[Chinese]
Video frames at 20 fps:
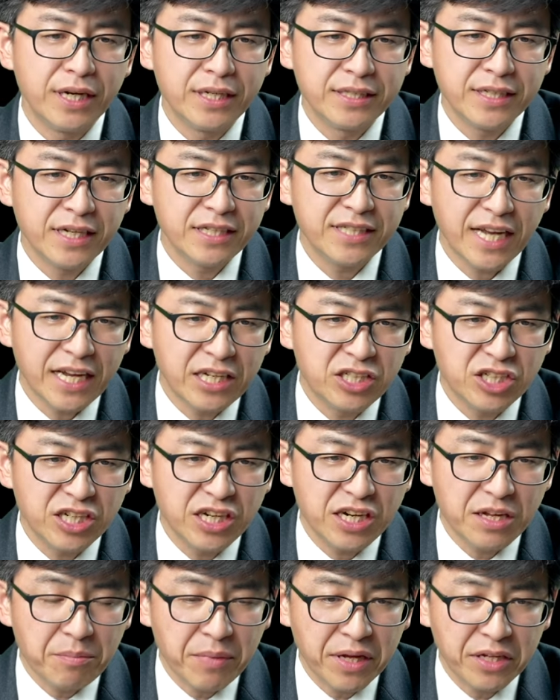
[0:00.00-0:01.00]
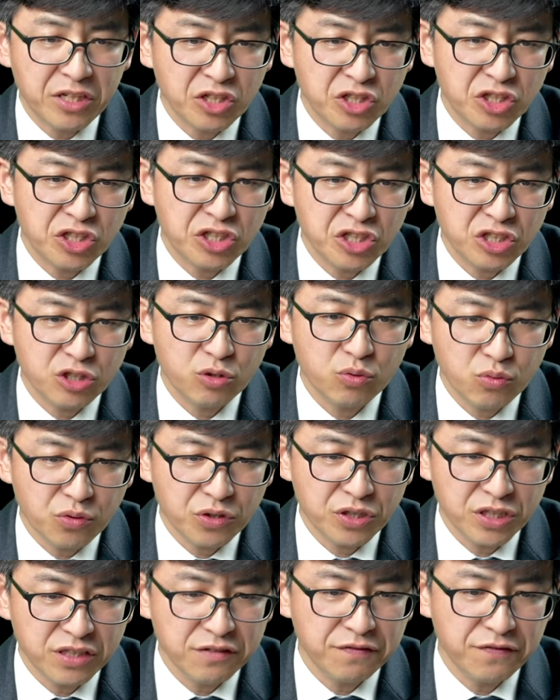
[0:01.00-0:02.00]
那在这里面呢，其实如
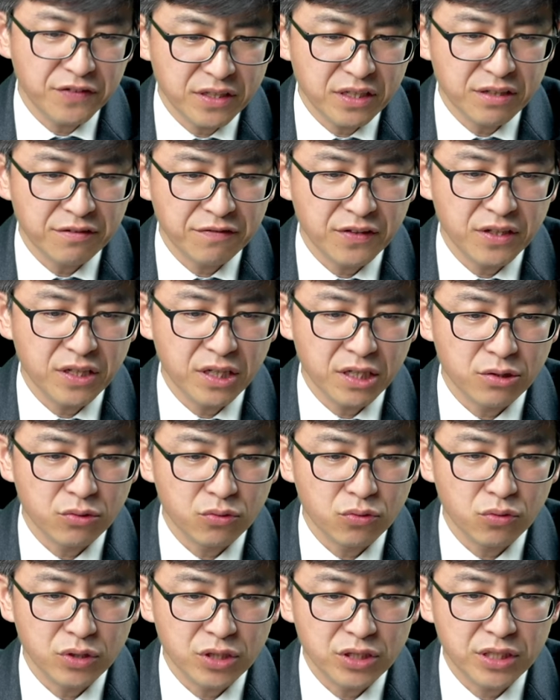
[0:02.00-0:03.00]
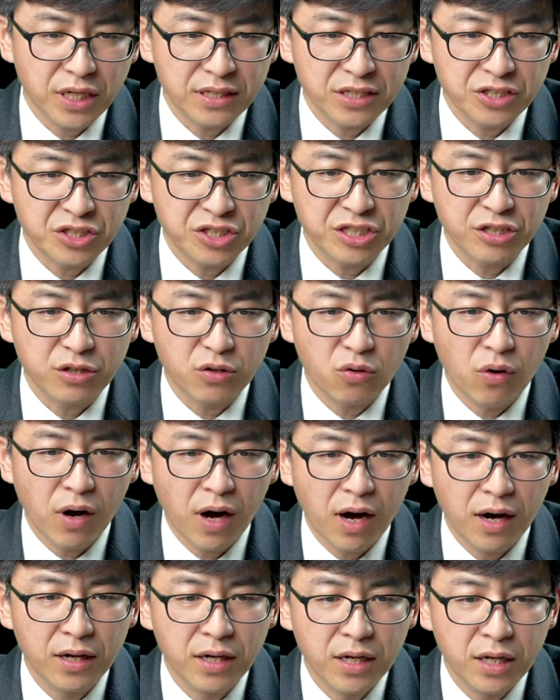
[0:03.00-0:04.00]
果细分也分很多的这样的结构
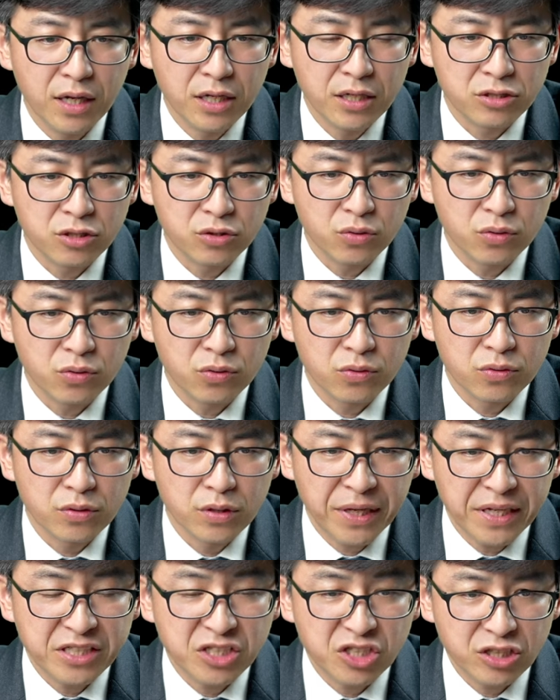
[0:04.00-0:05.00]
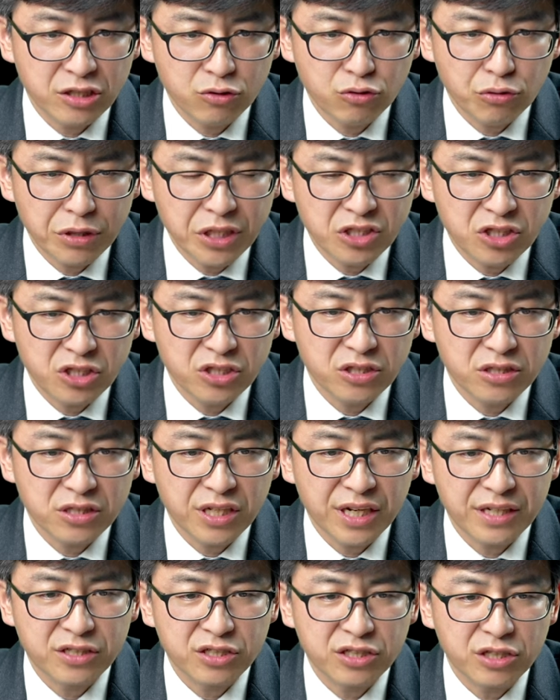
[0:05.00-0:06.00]
哈，这种平行对峙的
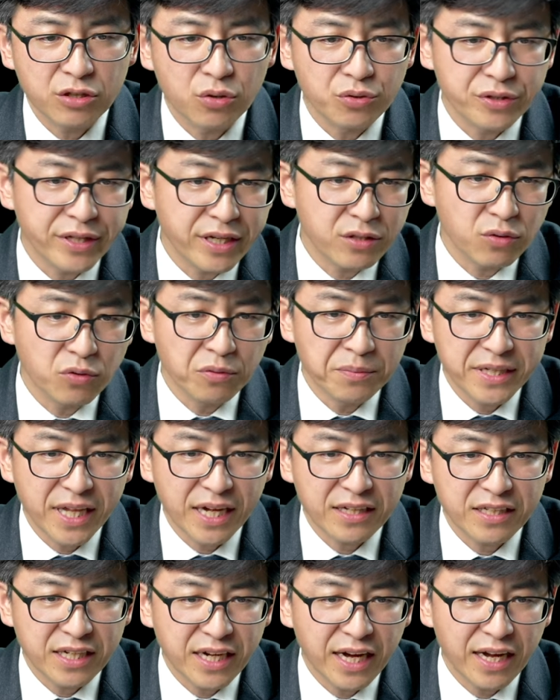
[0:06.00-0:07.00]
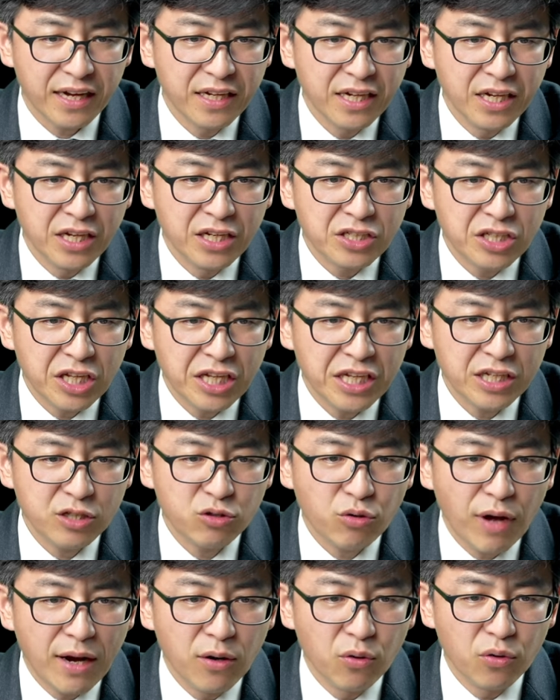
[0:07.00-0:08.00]
这样的结构。但是我们大体看第一
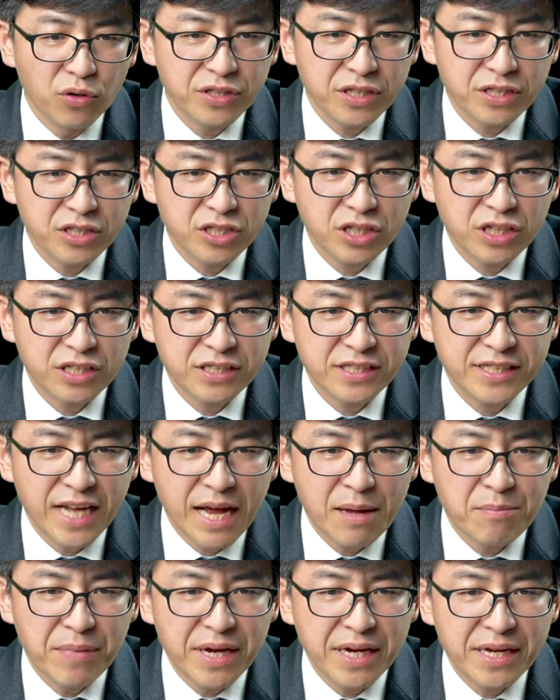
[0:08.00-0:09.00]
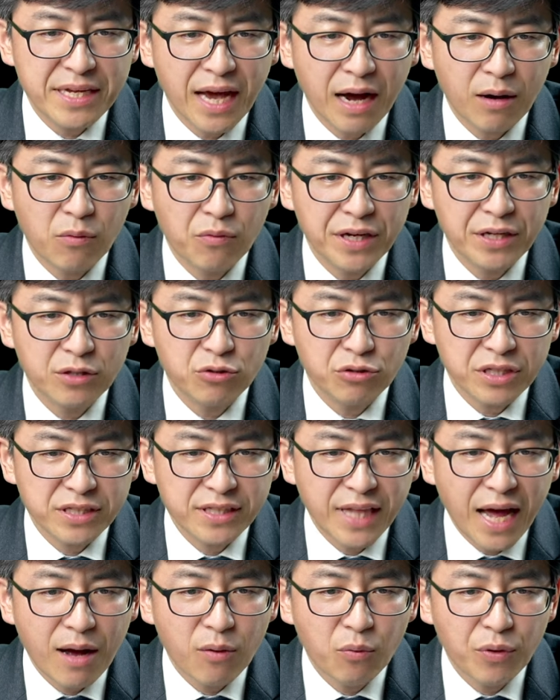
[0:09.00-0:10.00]
段落呢，这个赞美亚威对
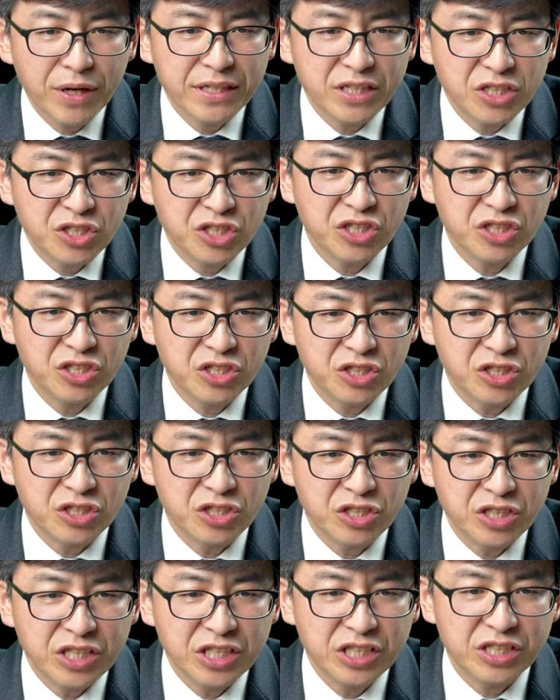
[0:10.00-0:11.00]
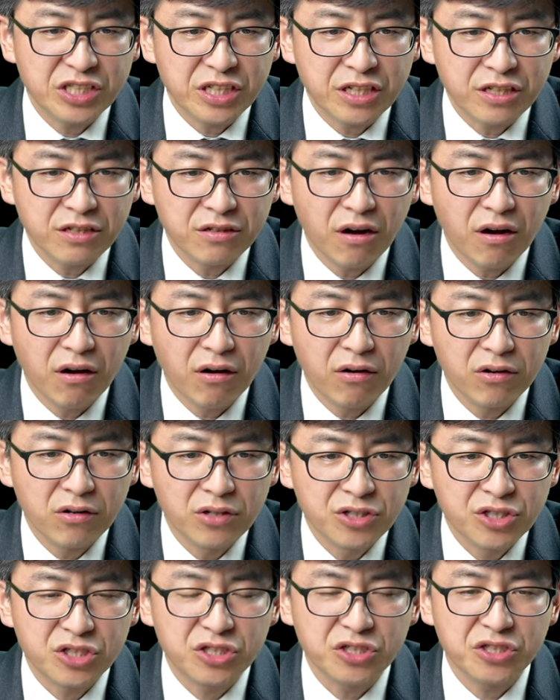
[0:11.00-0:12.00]
大卫的信使一节
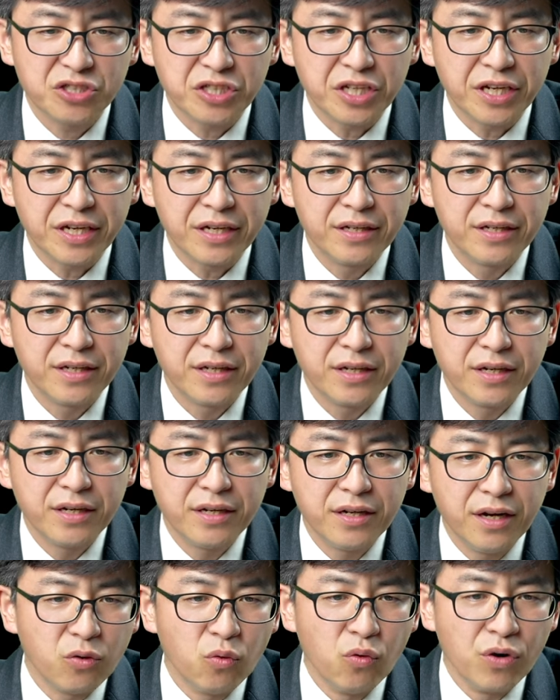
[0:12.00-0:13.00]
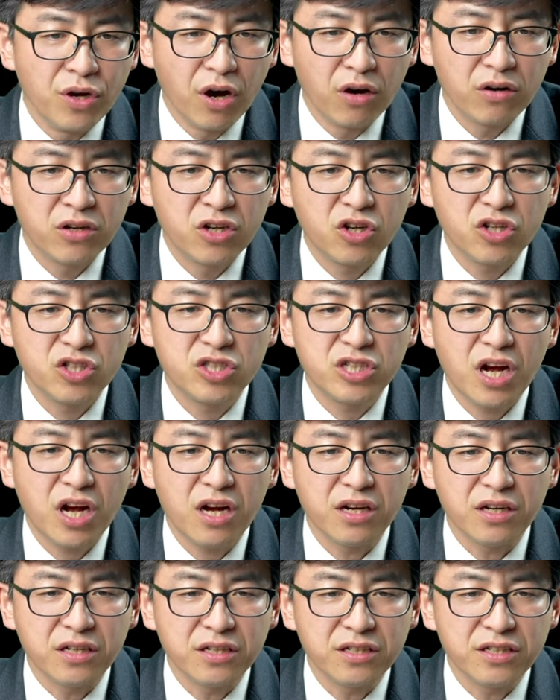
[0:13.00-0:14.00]
到四节啊，我要歌
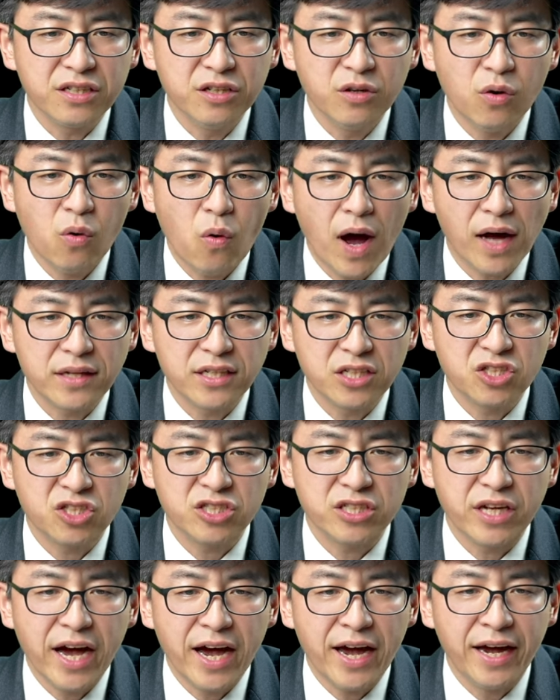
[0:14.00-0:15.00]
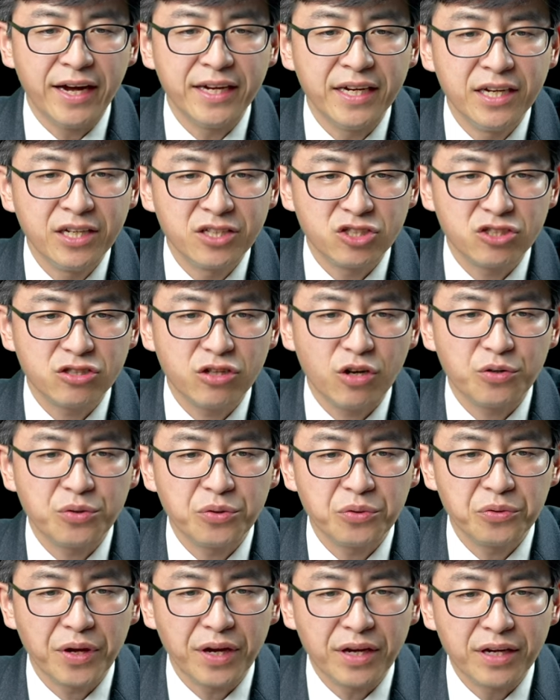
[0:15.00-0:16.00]
唱耶和华的慈爱，直到
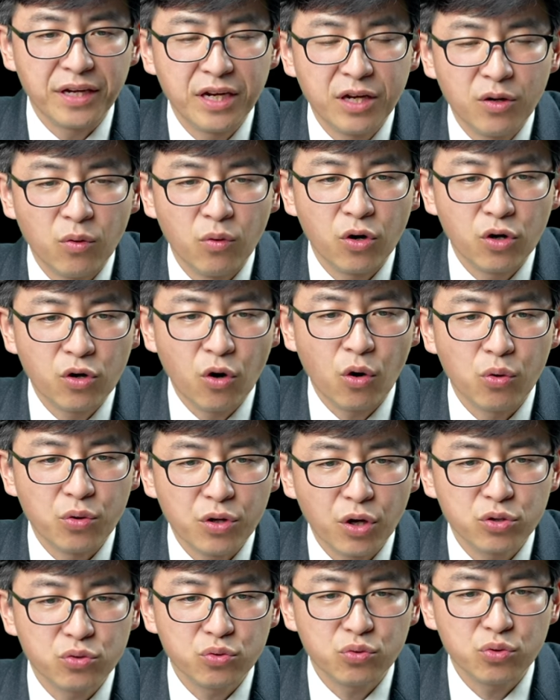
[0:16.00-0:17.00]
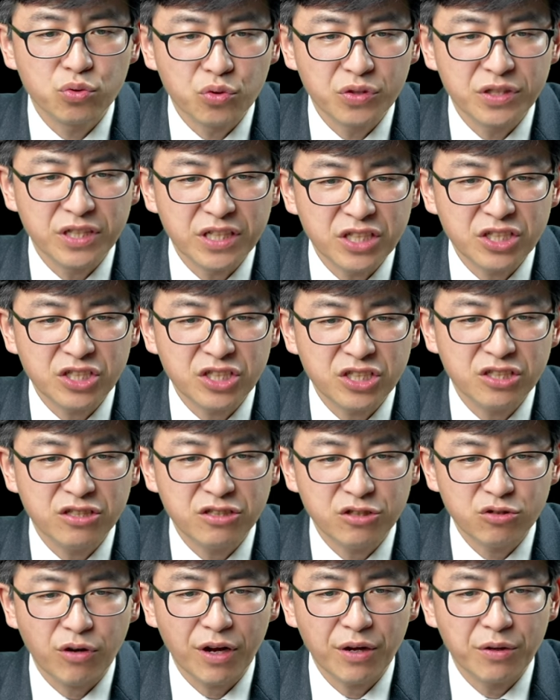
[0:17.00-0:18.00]
永远。我口要诉说你的姓
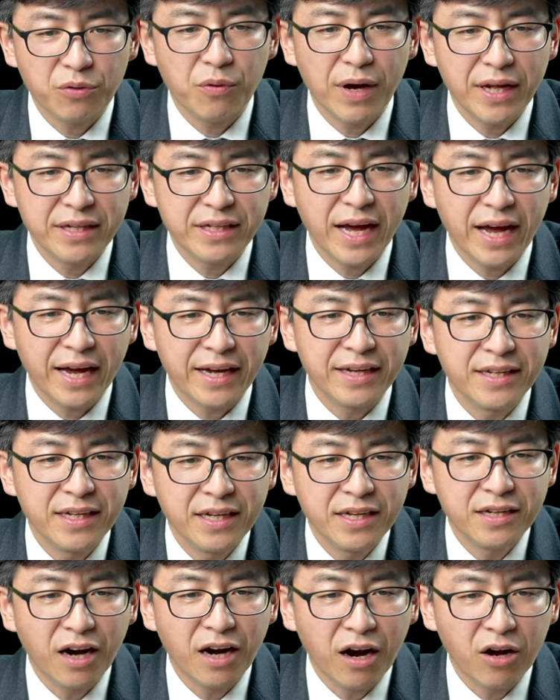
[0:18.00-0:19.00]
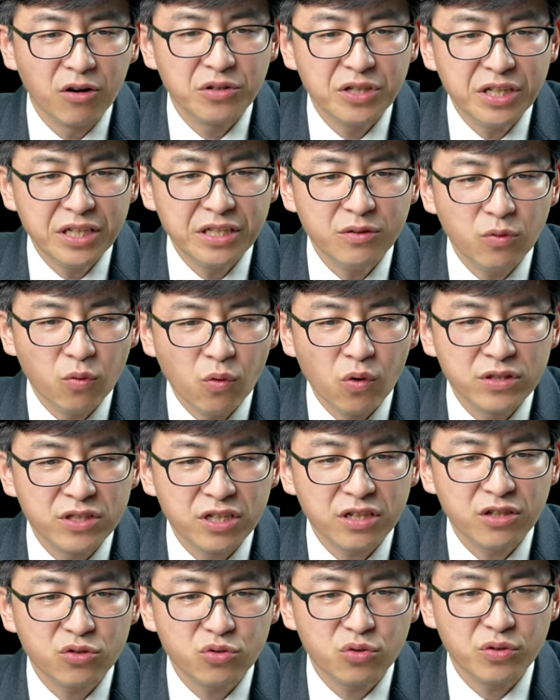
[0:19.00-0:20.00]
氏传有万代，然后因我
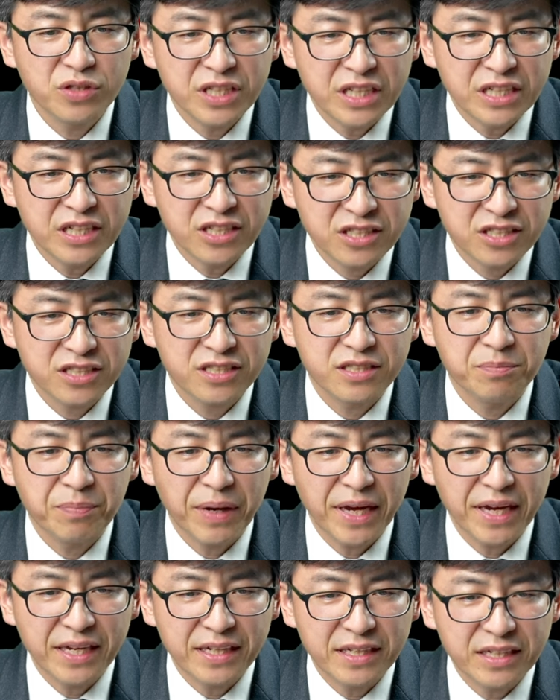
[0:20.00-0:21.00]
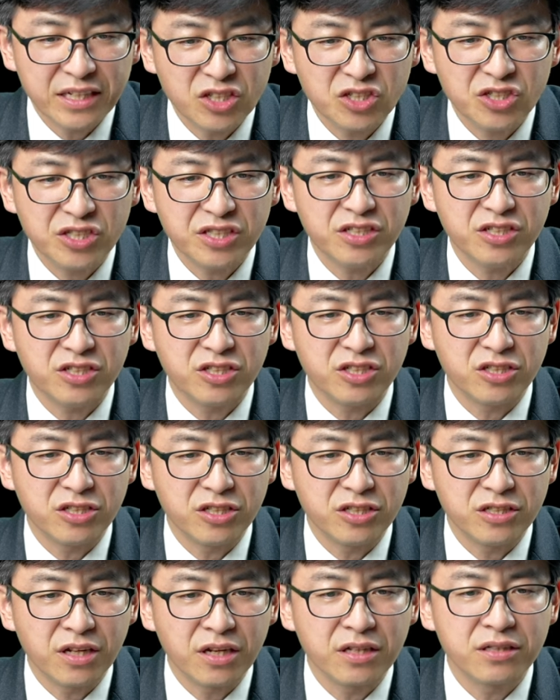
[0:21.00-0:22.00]
曾说你的慈悲，你的信
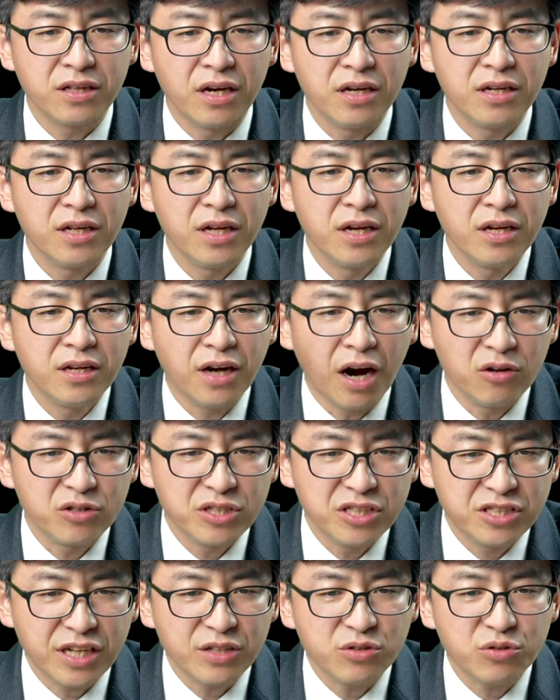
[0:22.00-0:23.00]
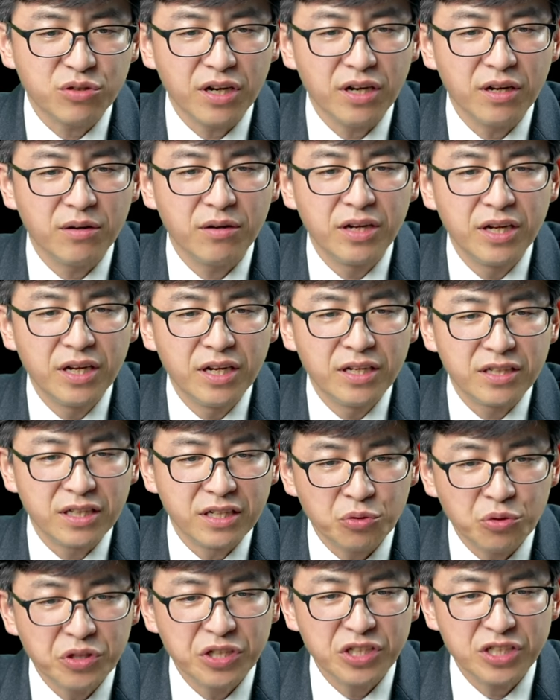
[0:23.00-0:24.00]
实等等，然后你拣选了
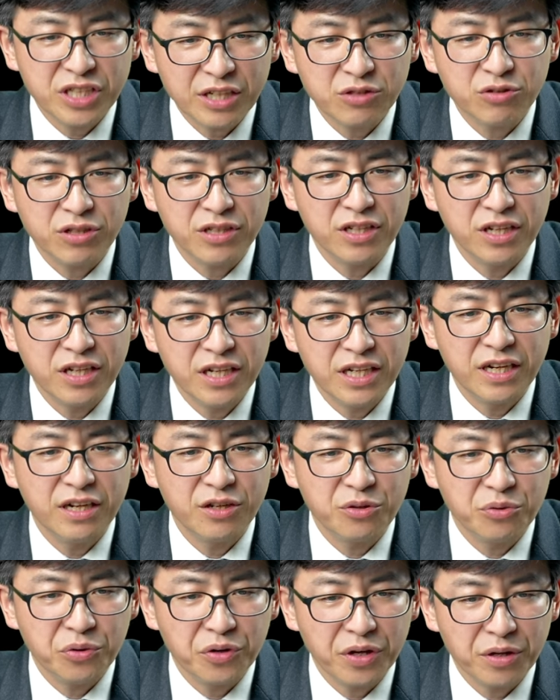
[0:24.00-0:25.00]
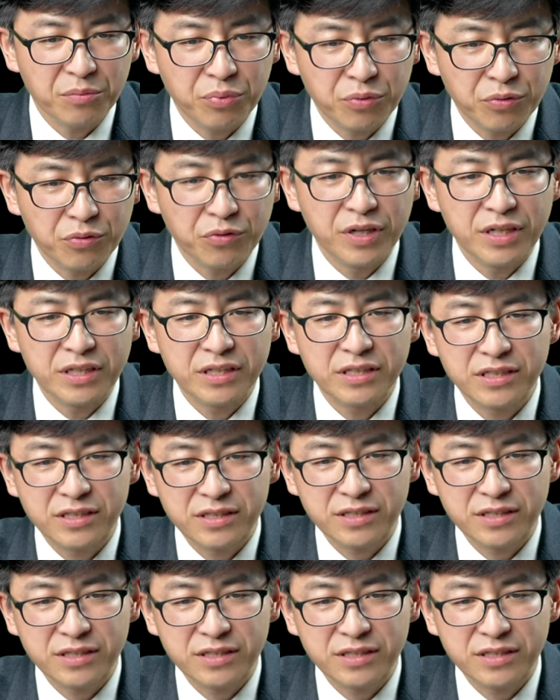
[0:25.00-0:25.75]
与你拣选的人立了约，仆人